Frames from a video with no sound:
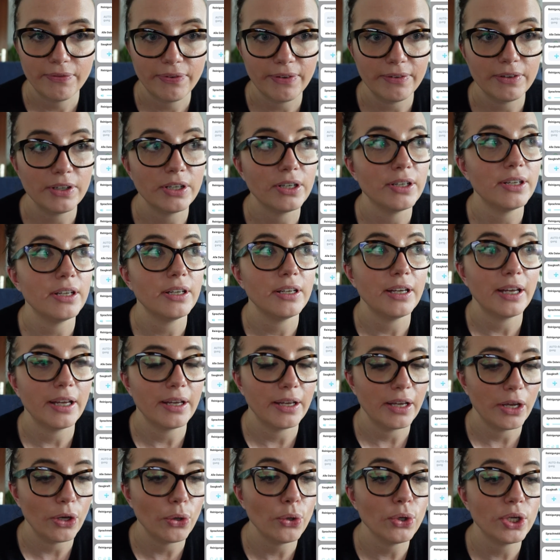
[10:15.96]
äh, äh,
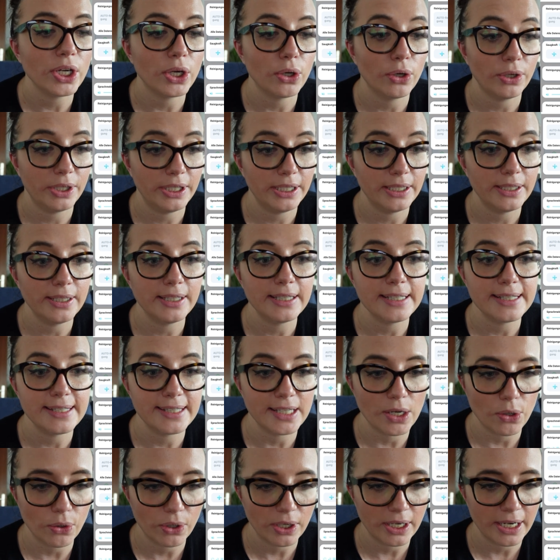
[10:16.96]
erhöht er auch die
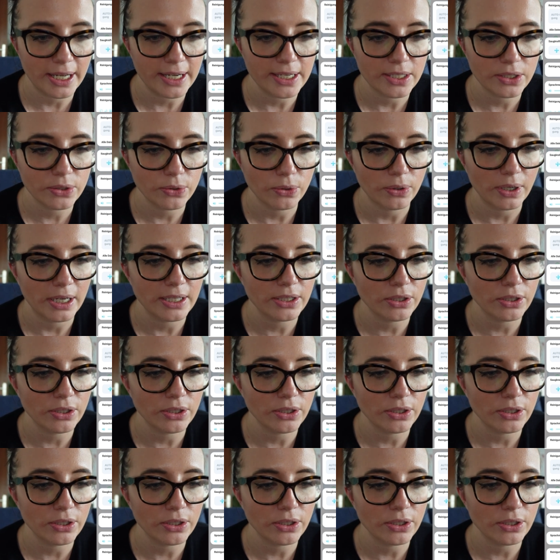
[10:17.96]
Saugleistung.